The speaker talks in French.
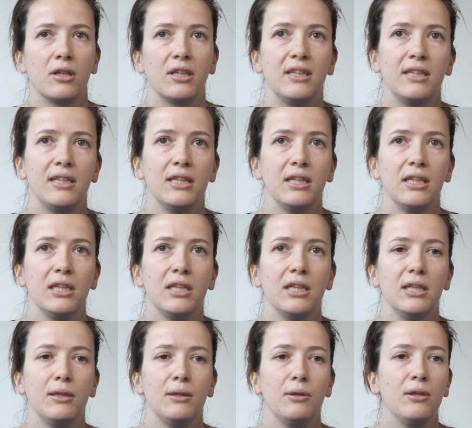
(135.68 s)

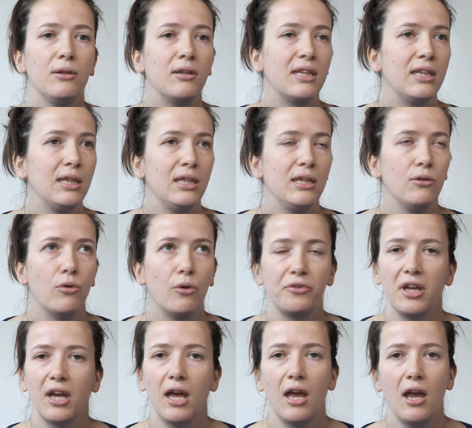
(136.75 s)
qui,
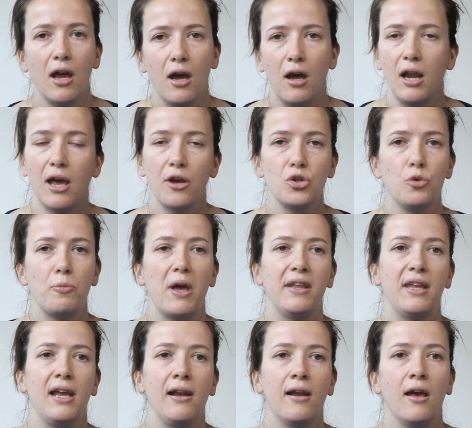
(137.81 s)
offrirait un large
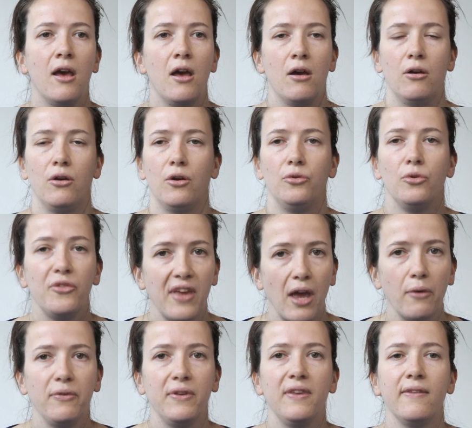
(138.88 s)
panel de
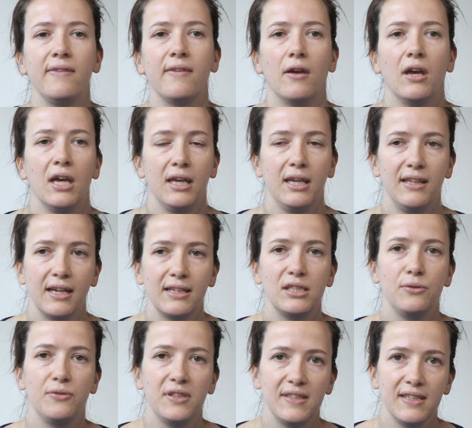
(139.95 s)
services et
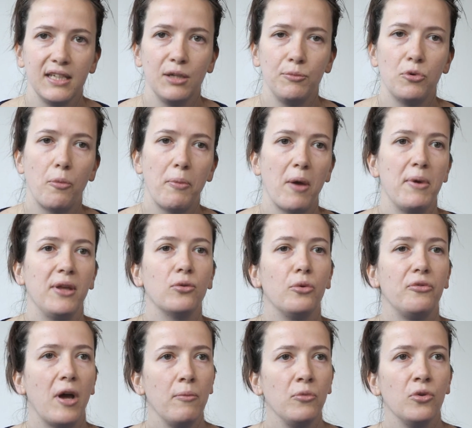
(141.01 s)
d'activités pour permettre
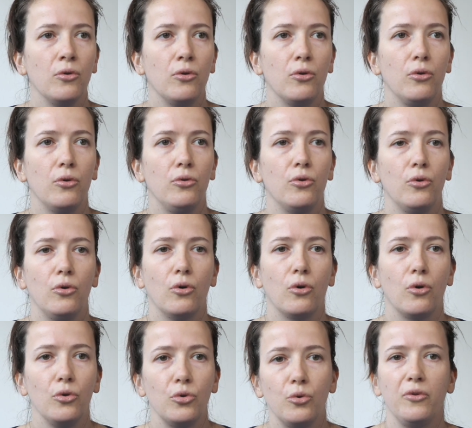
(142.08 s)
aux femmes de
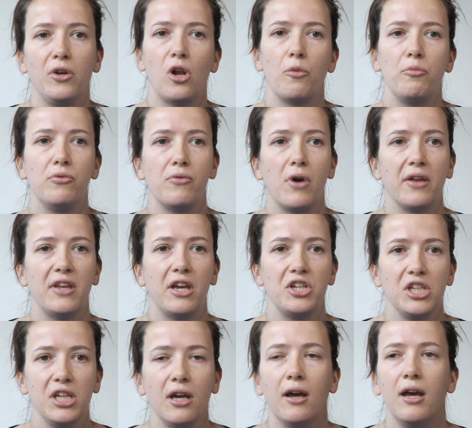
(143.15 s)
retrouver leur pouvoir
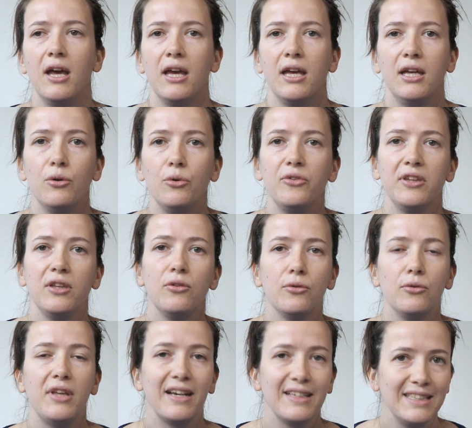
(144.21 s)
d'agir et aussi
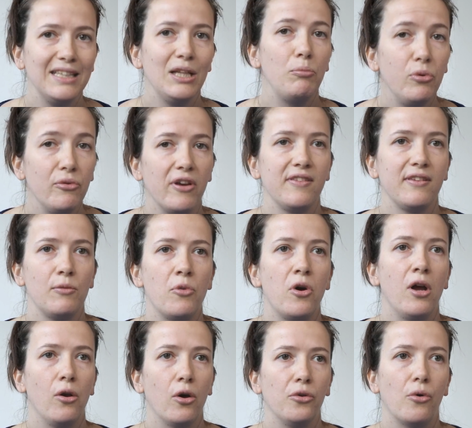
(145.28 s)
d'accéder plus
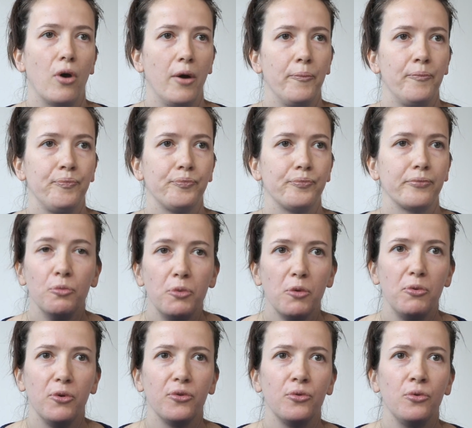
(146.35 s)
facilement à leurs droits. Nous
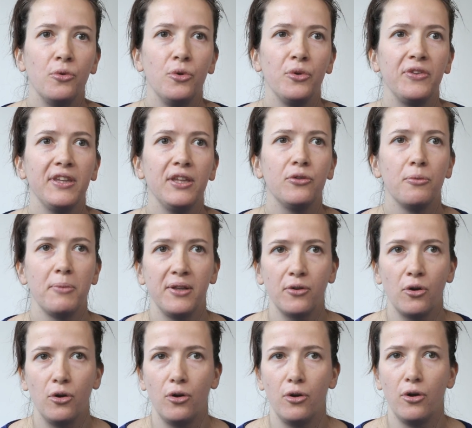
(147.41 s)
proposons aussi de
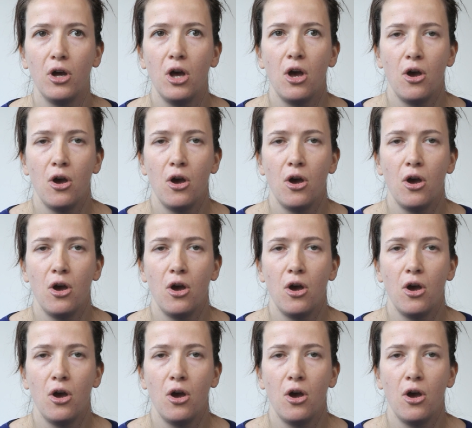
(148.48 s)
mettre euh,